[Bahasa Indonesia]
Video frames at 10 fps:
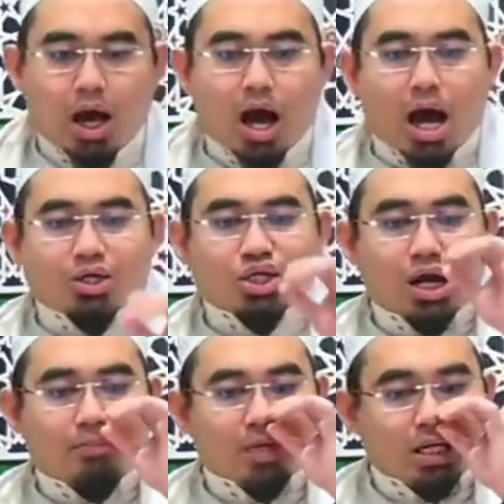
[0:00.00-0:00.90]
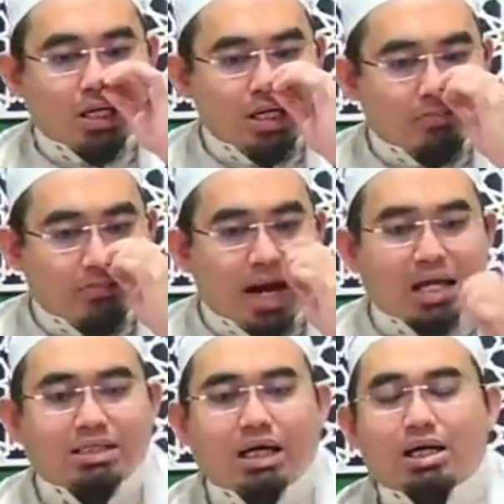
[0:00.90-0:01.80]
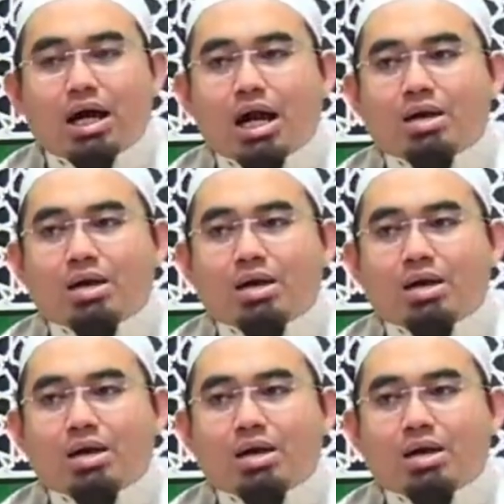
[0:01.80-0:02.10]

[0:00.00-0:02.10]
Ashab ini belajar dengan